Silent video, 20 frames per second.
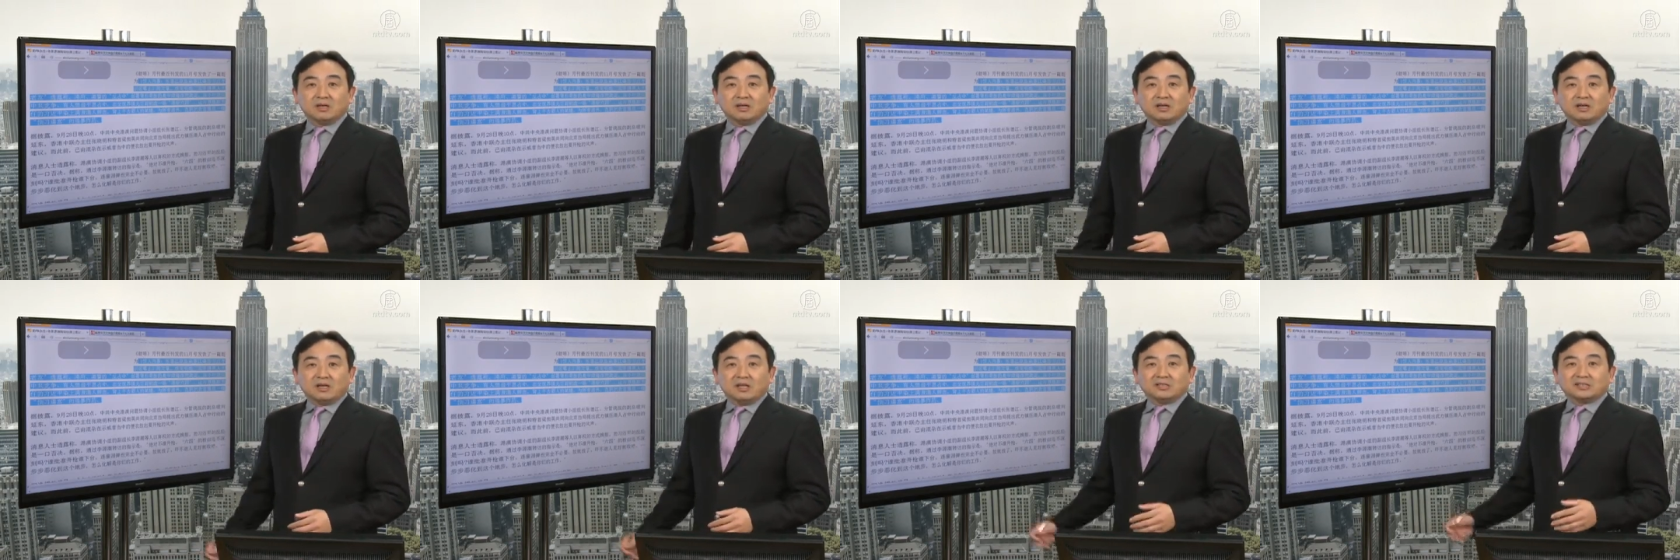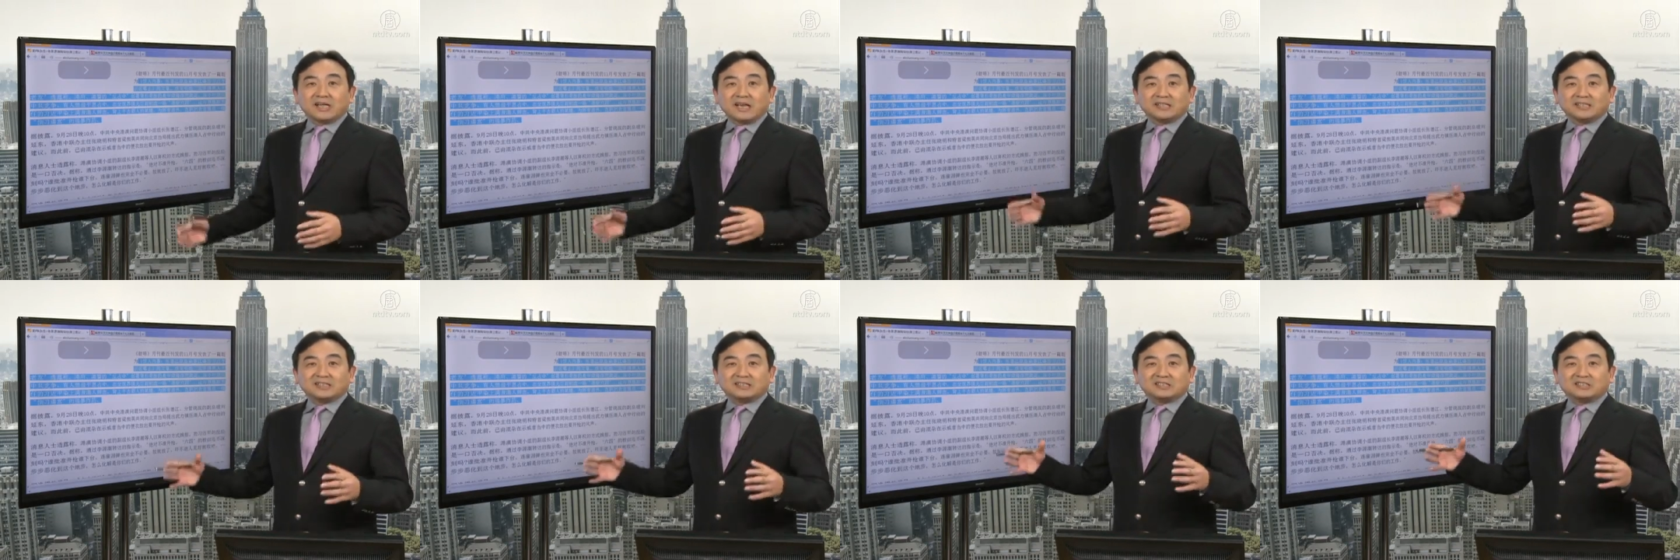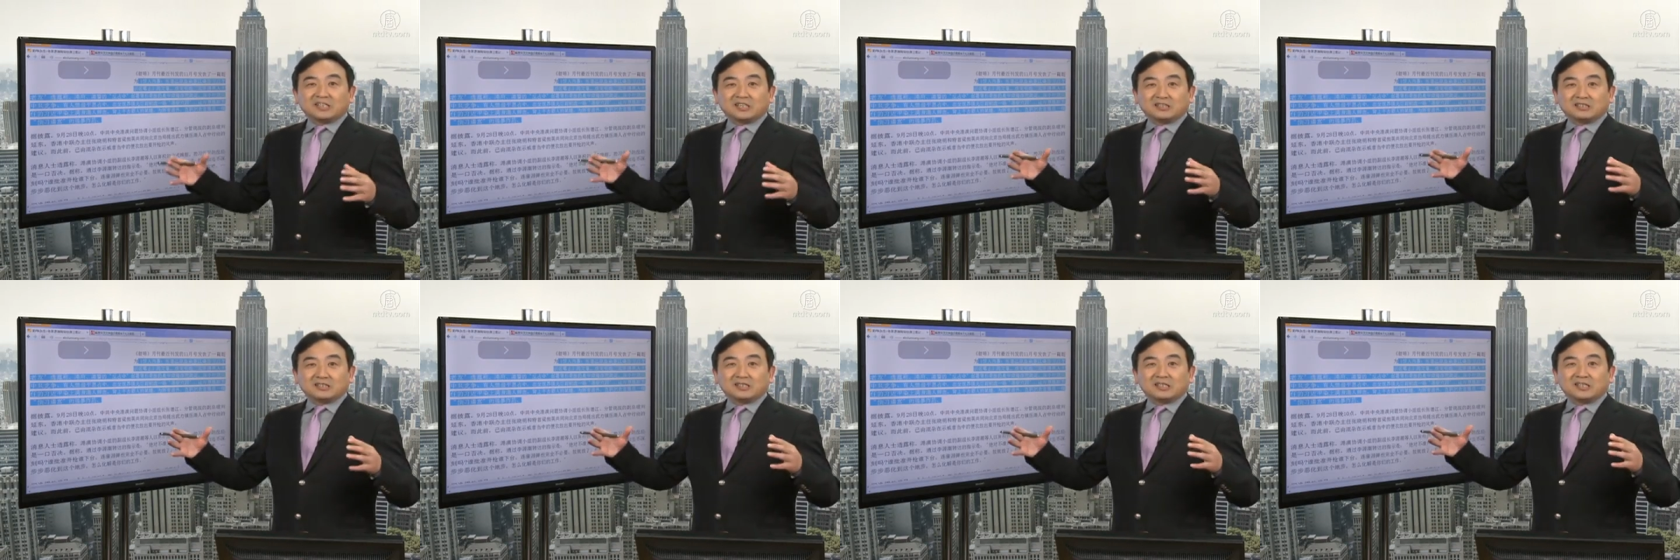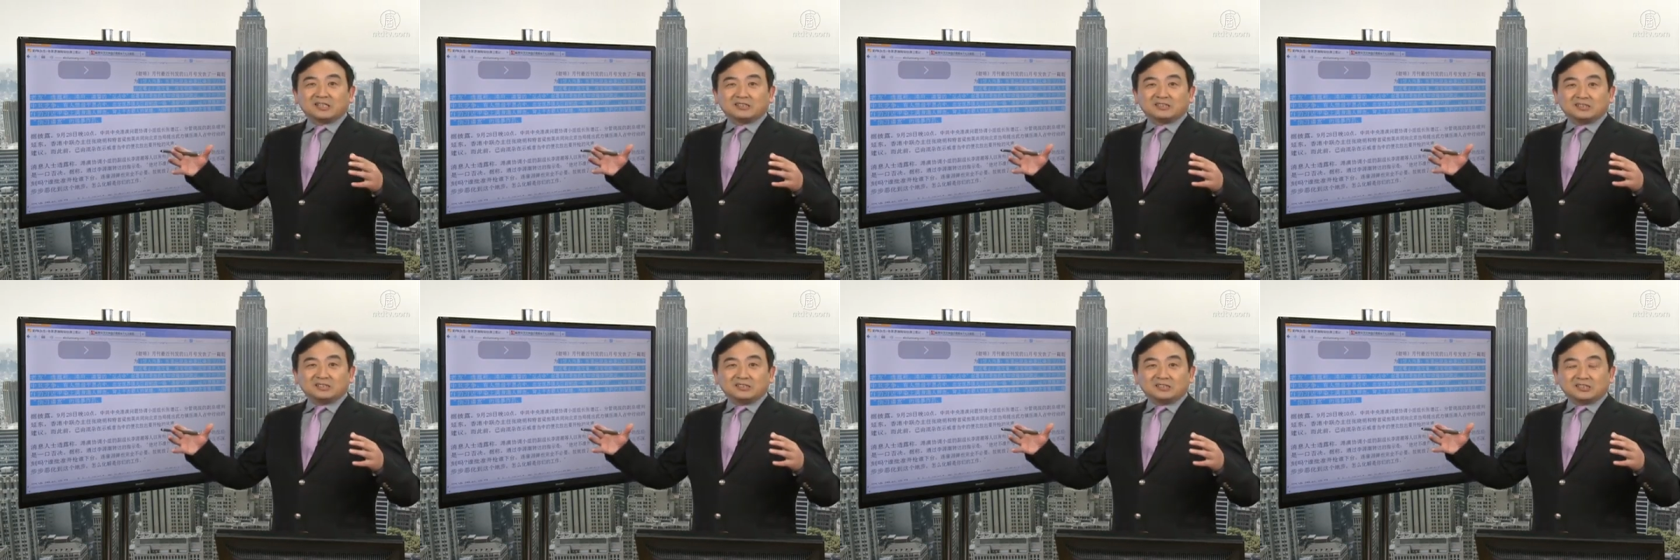而在整个
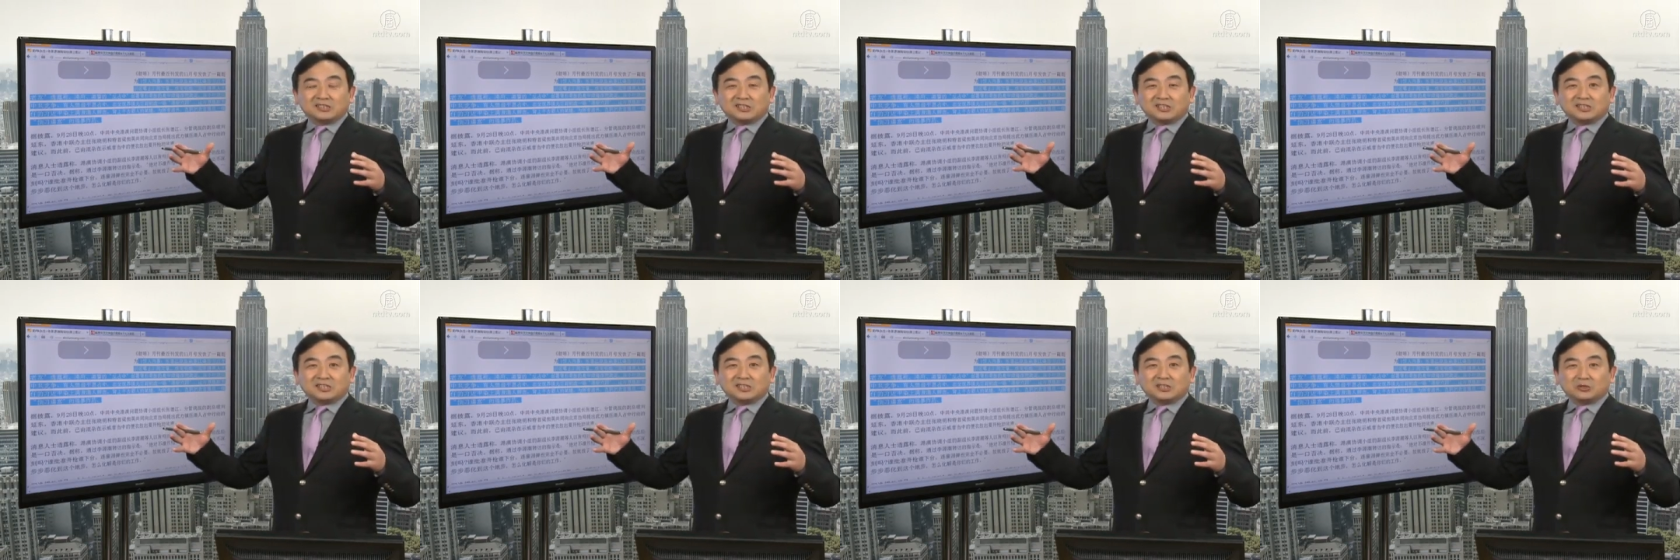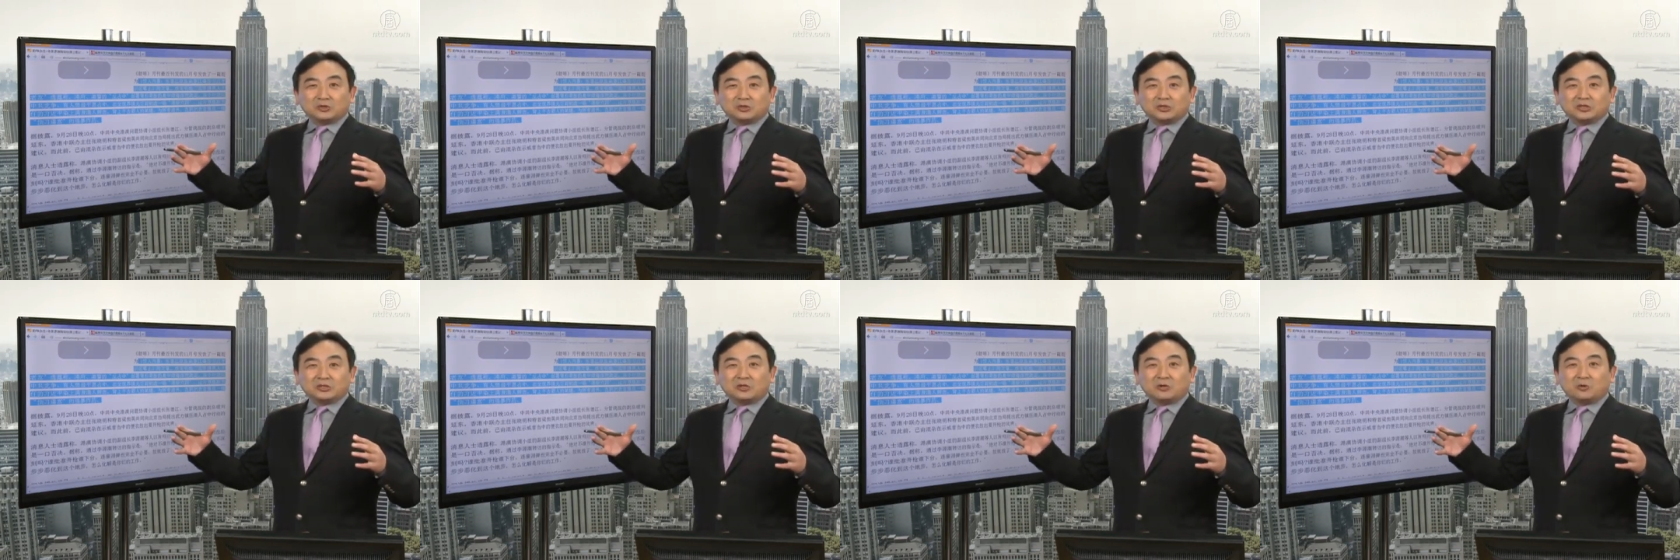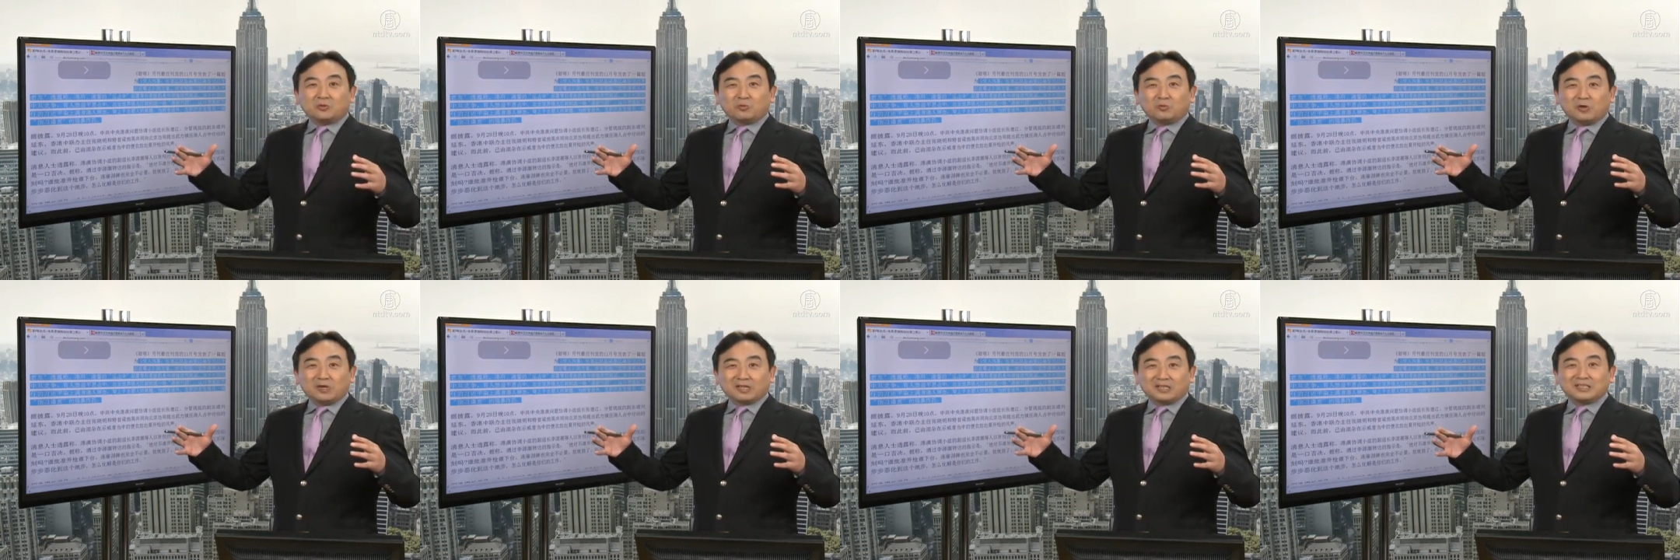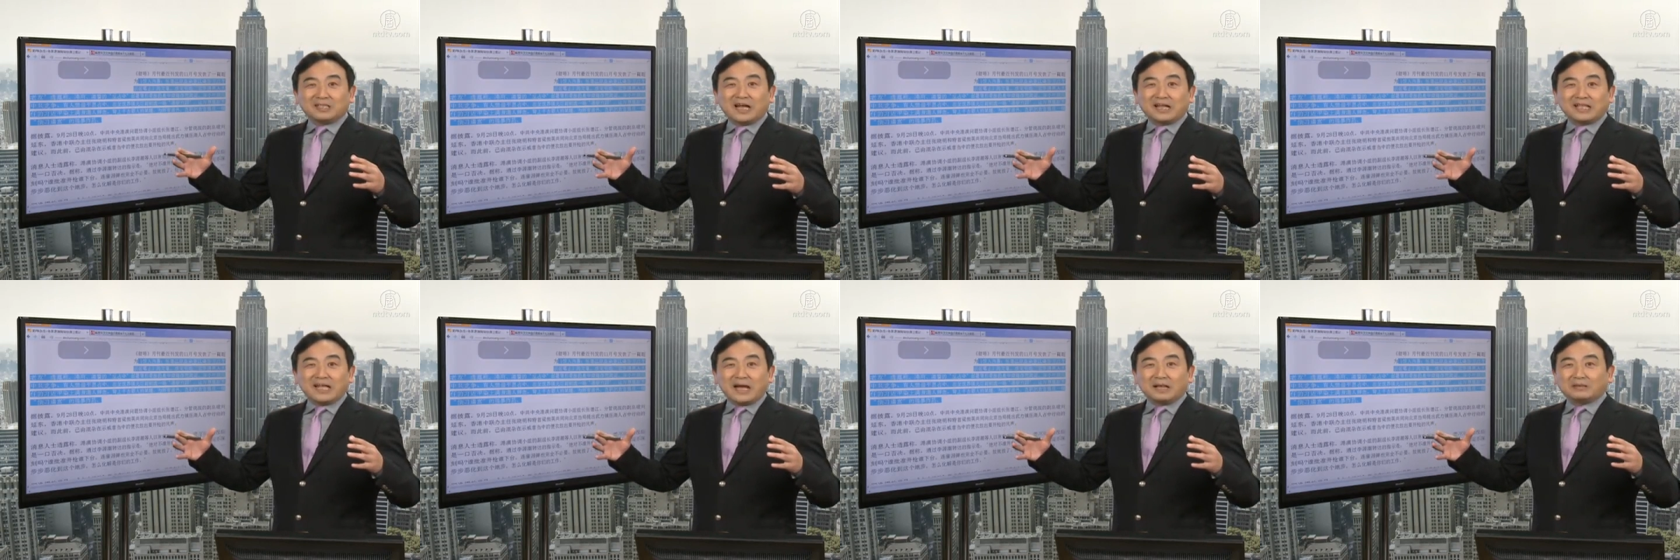事情时候，我跟大
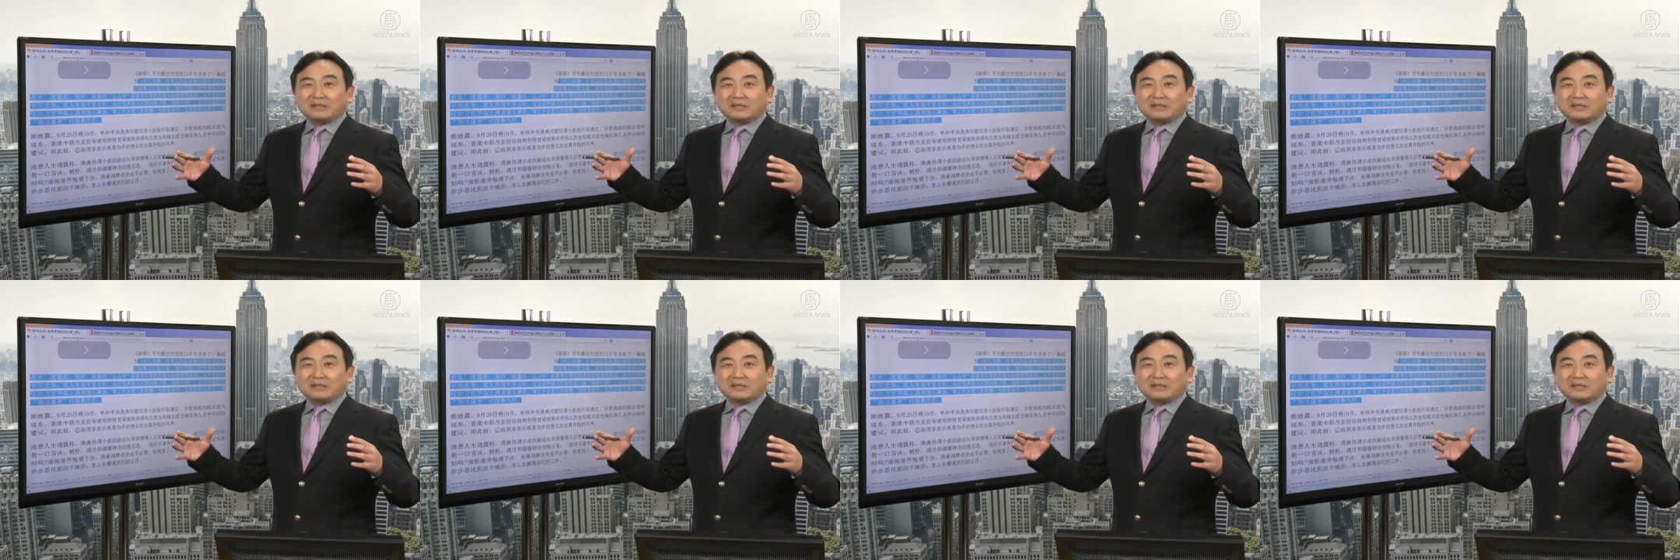家